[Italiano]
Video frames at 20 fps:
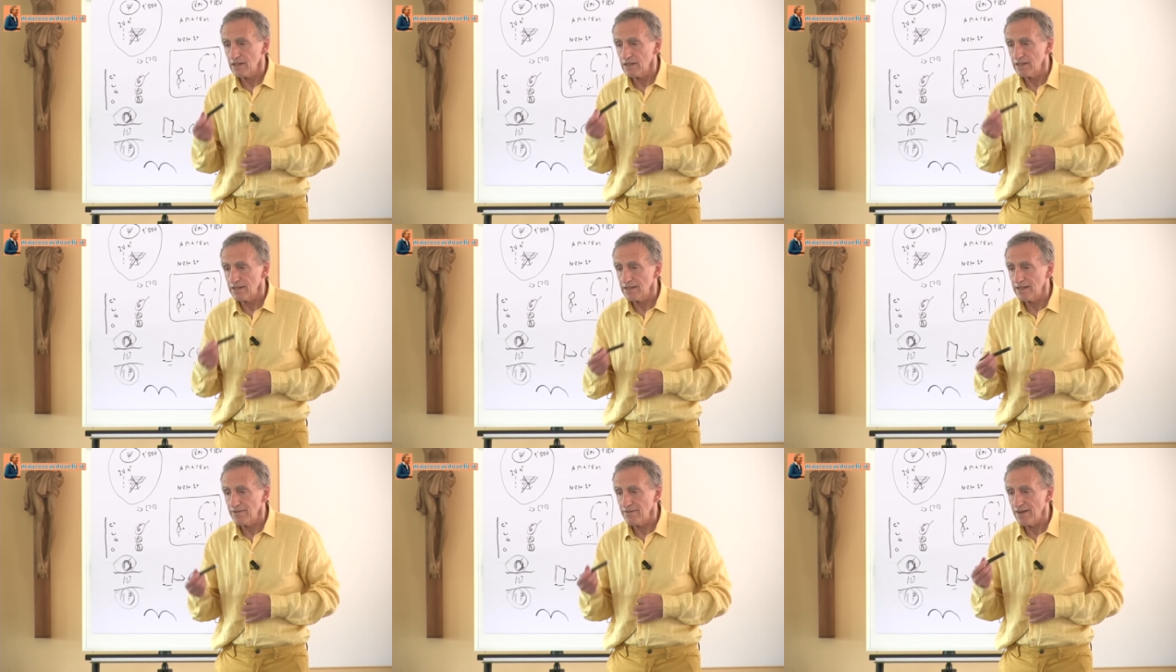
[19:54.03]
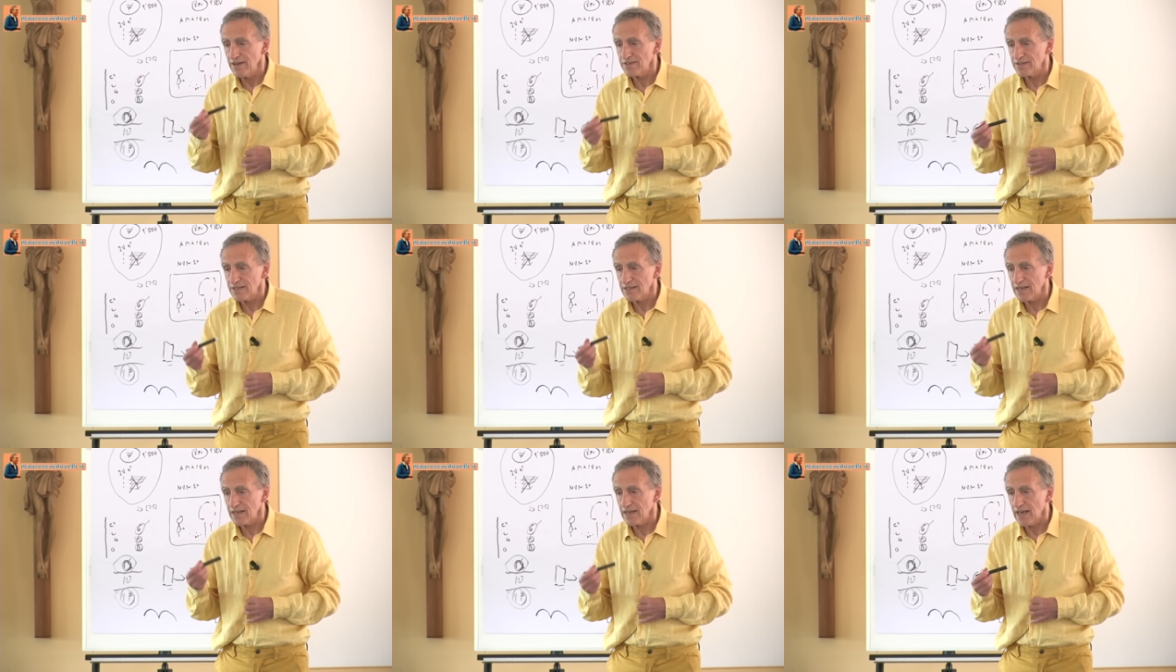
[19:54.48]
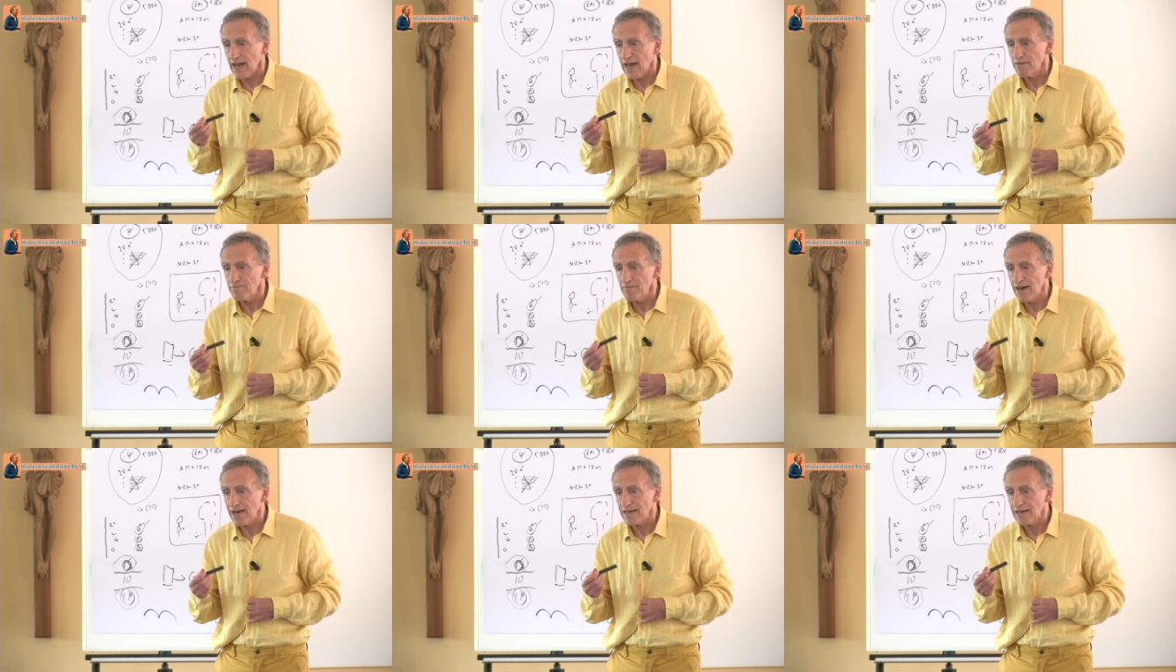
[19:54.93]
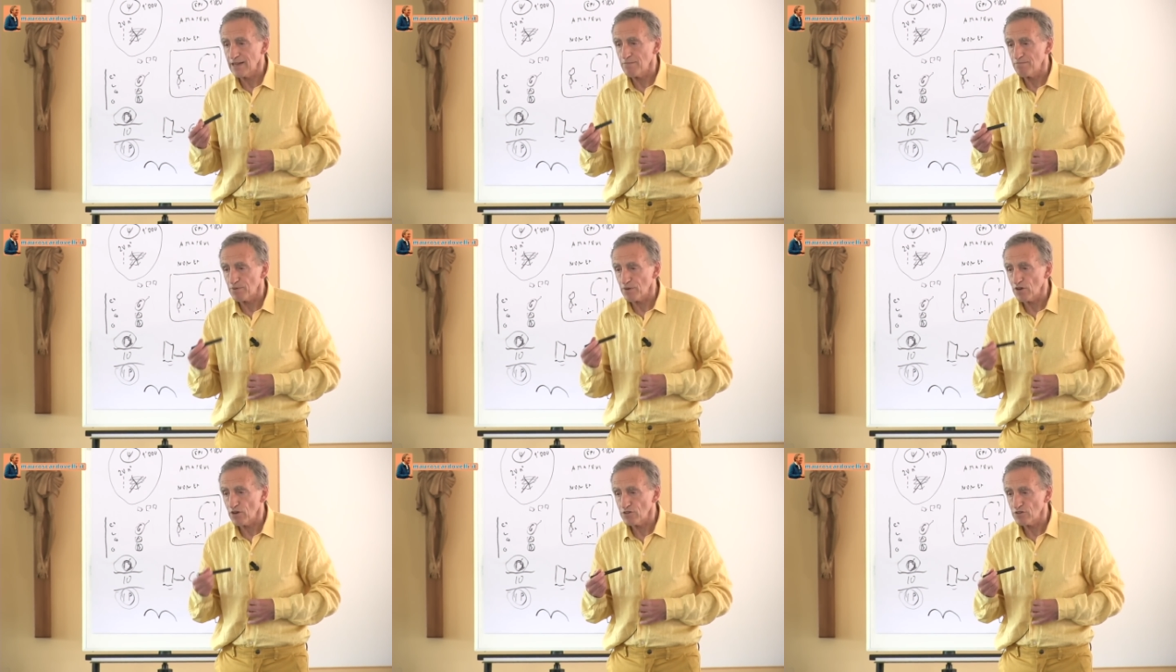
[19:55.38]
deve essere amare il
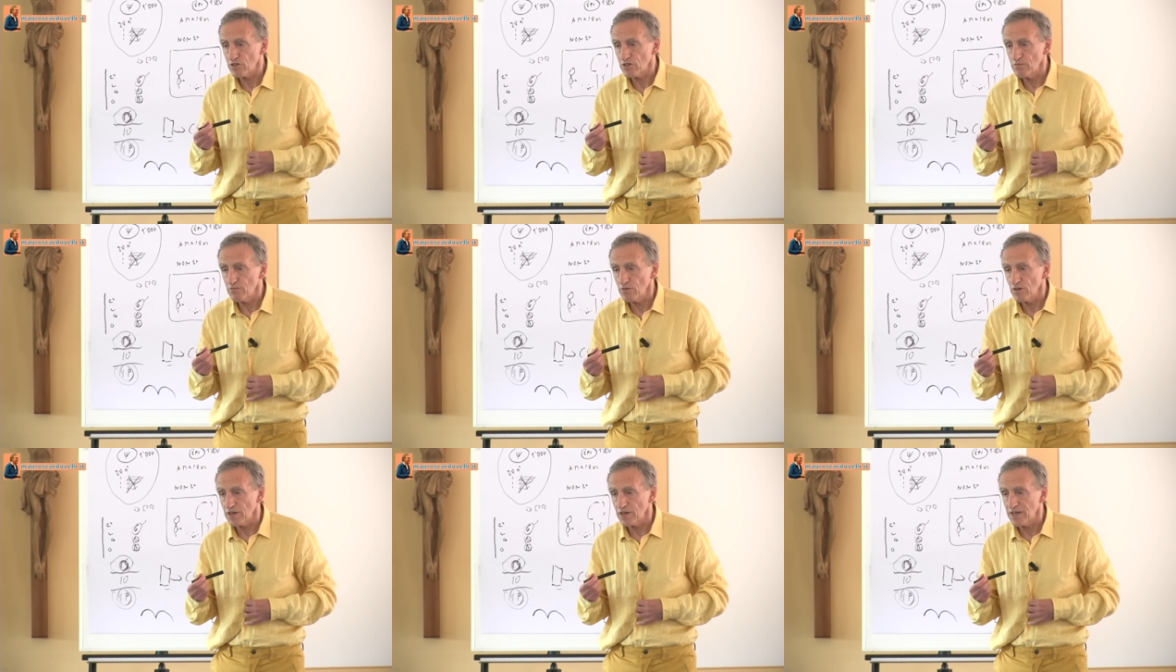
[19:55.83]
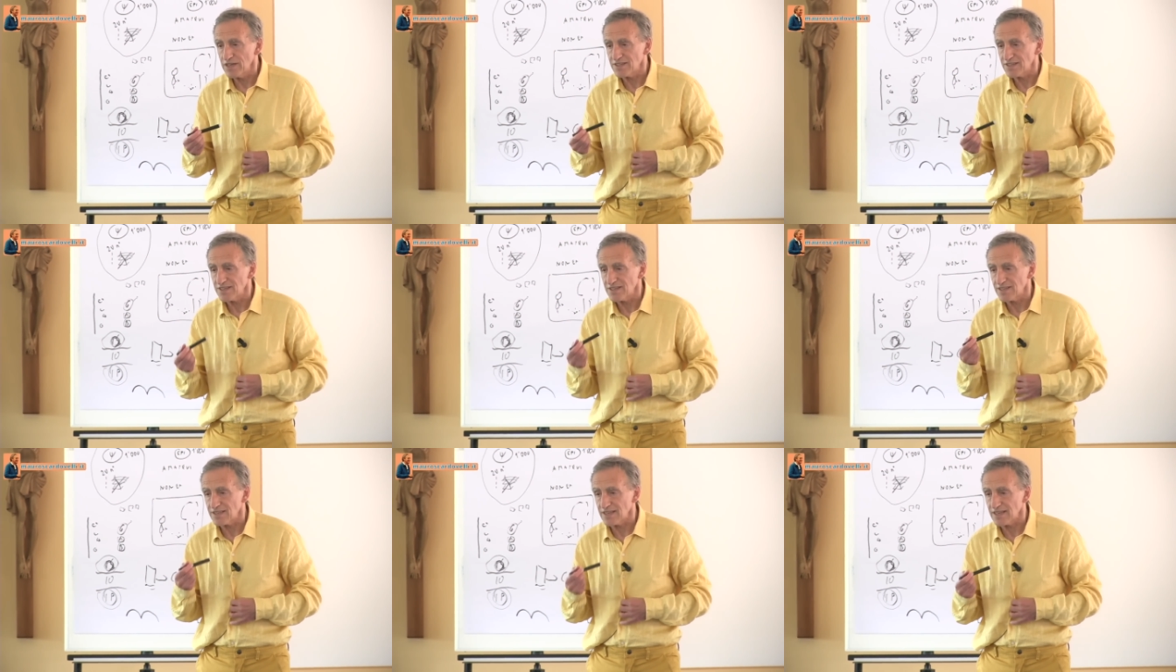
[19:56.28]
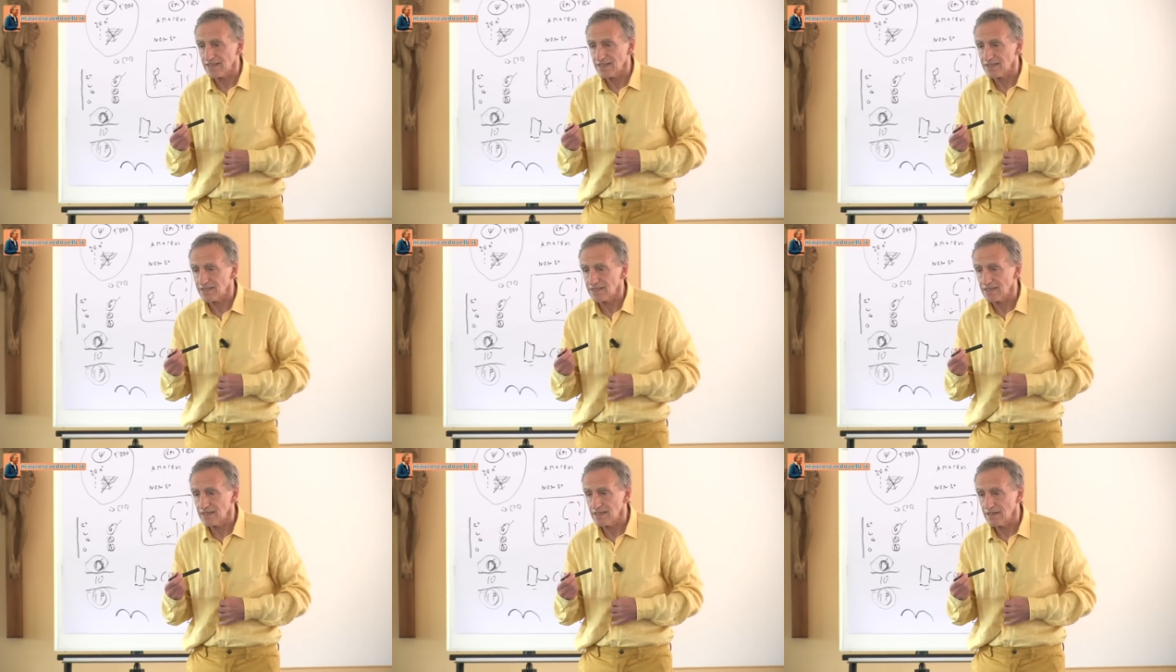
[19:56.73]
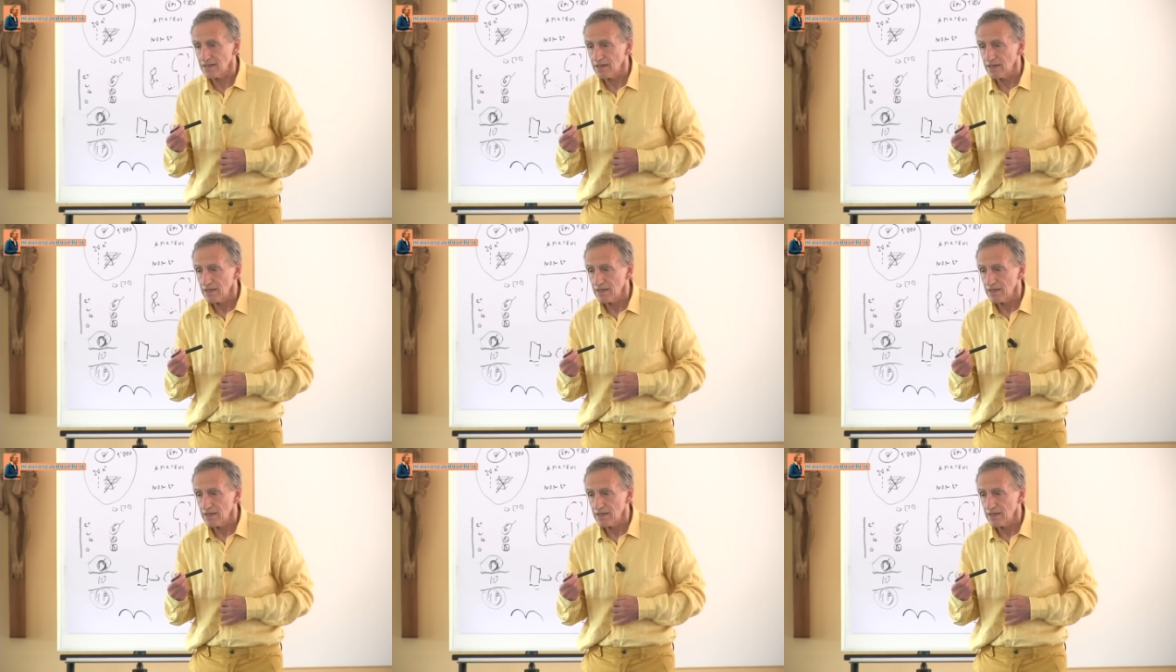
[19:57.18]
prossimo e se stessi